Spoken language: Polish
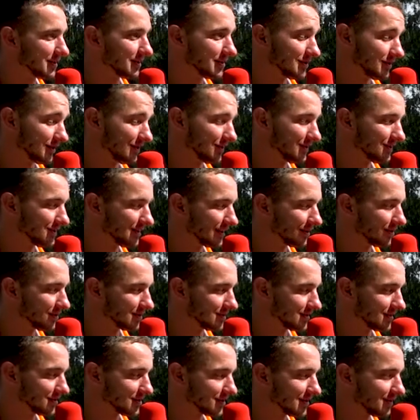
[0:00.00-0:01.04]
i to od tego się
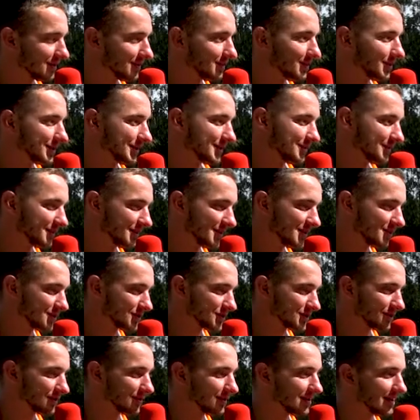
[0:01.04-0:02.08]
zaczęło. Potem były
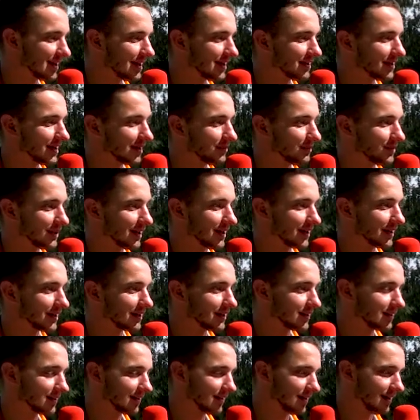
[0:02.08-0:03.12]
poszczególne etapy, jak
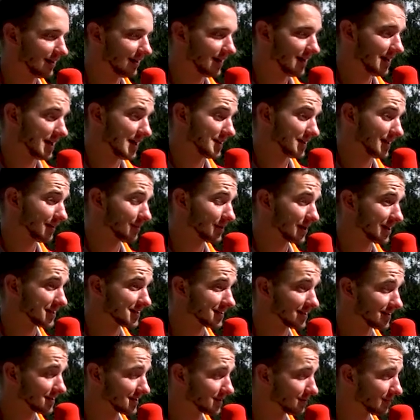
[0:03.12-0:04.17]
etap
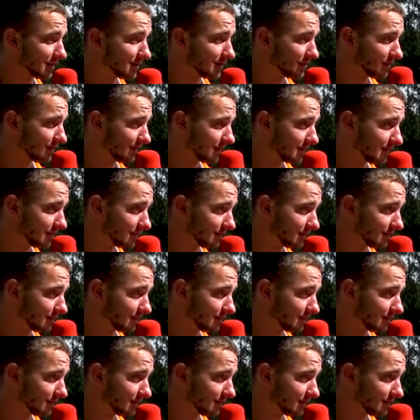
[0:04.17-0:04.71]
rejestracji patroli,